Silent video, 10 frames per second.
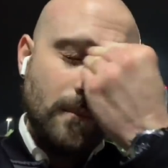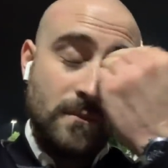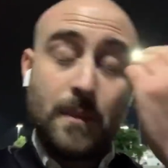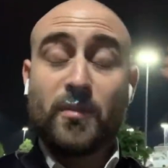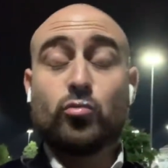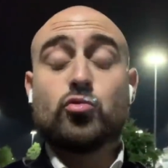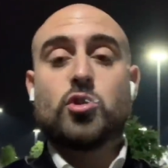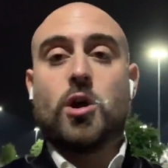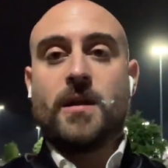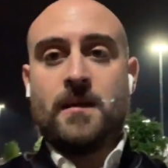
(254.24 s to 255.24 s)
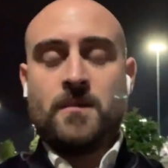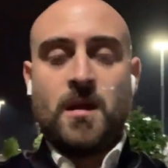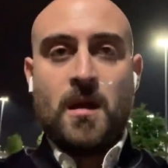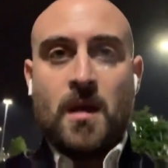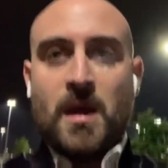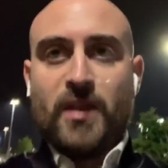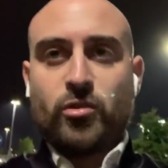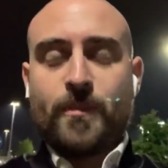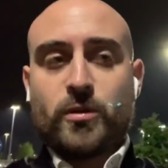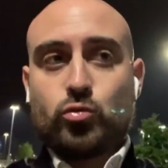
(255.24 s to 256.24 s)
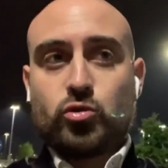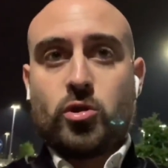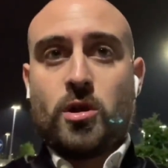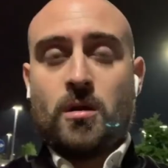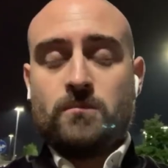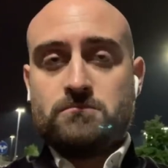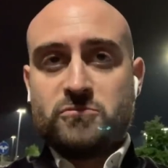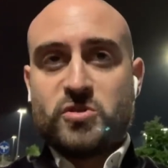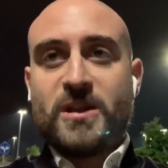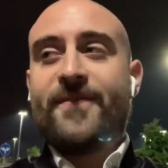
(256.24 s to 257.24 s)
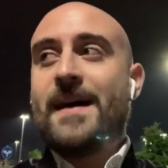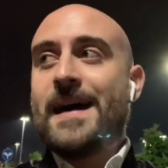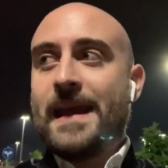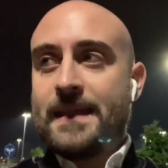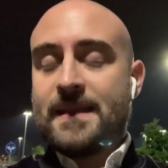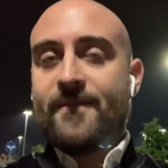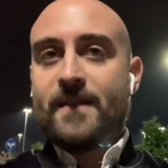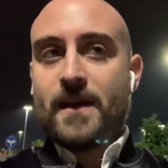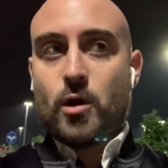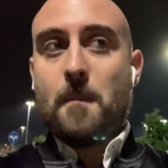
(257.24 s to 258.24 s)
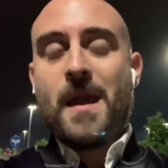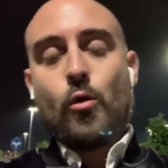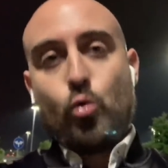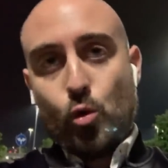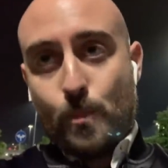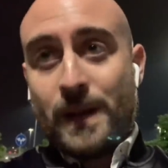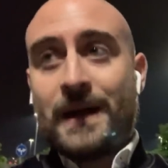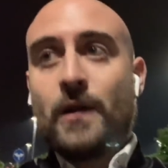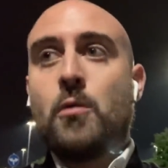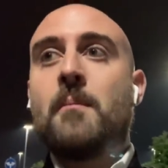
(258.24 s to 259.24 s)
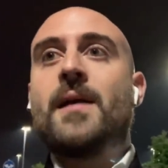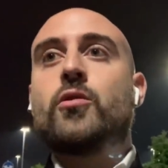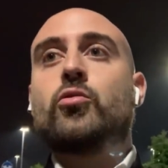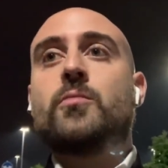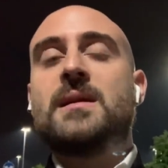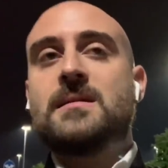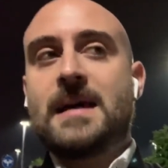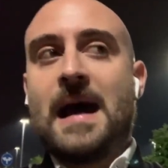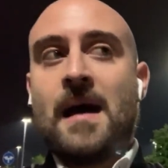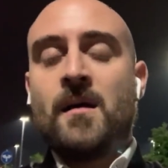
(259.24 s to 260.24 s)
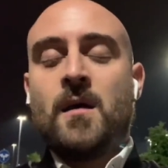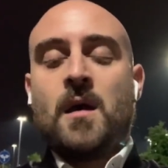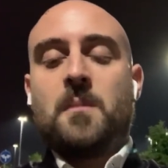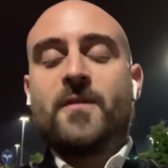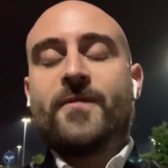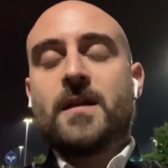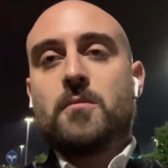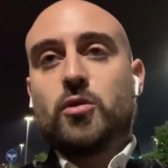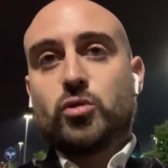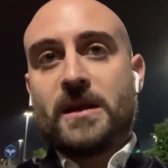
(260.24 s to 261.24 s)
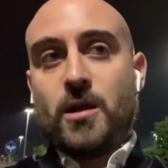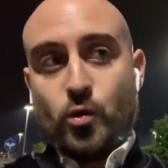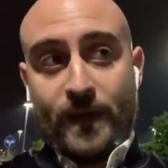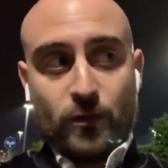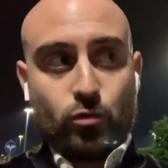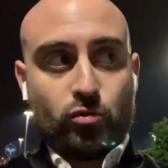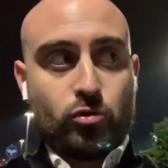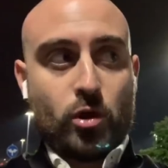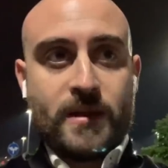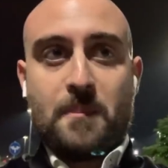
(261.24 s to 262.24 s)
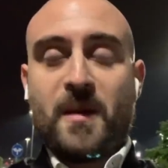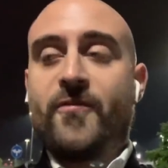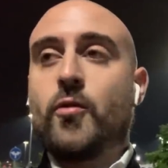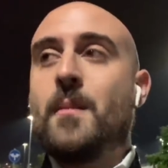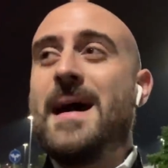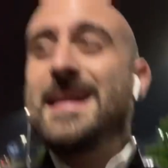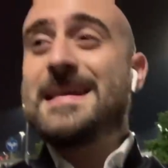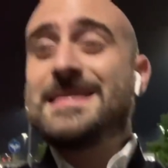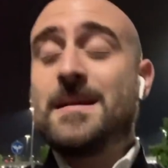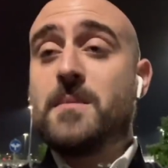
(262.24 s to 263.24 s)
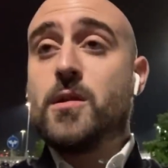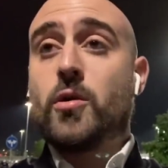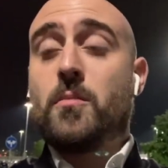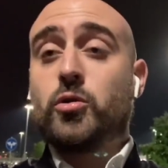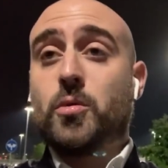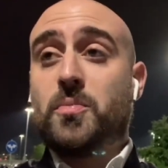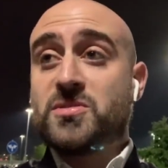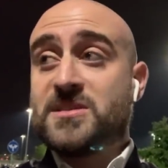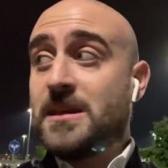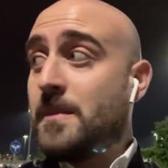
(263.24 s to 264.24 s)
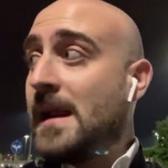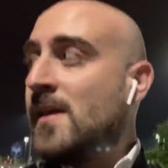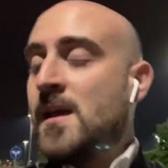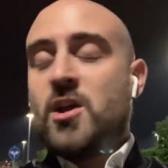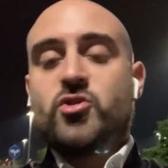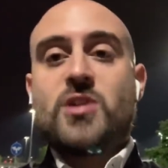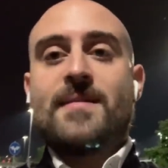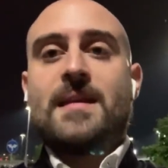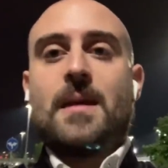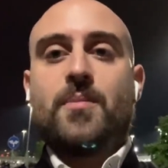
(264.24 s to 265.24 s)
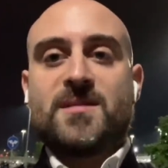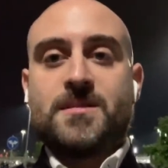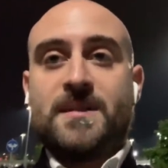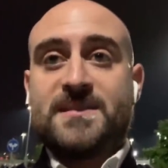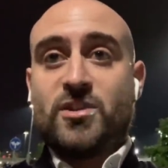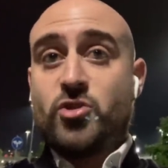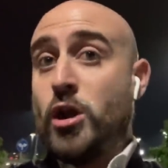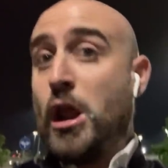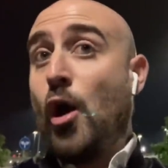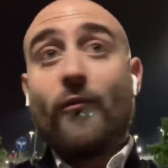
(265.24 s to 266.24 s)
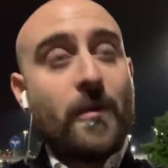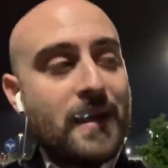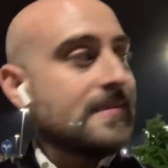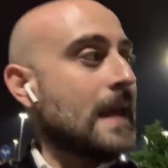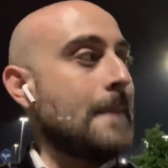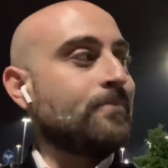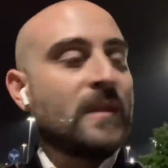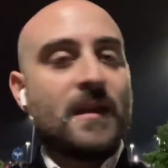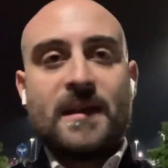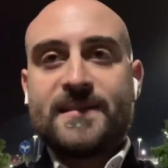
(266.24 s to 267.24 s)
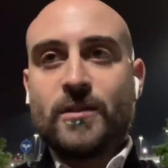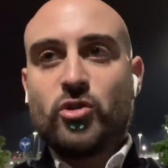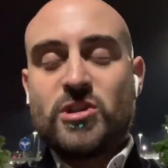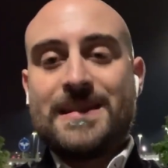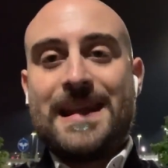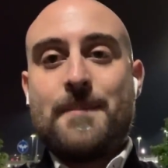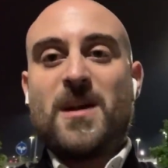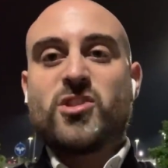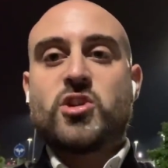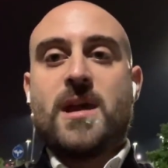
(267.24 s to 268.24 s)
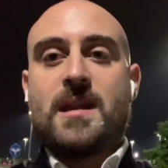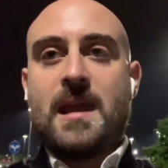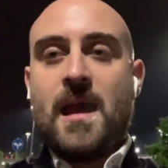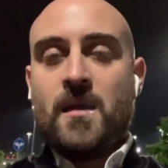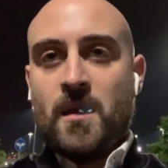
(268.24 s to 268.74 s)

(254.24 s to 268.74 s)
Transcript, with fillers: di presunzione e soprattutto c'è da fare davvero mia colpa e un bagno di umiltà per fare in modo che la Juventus torni a performare nel miglior modo possibile già nella prossima stagione. Ovviamente essendoci delle macerie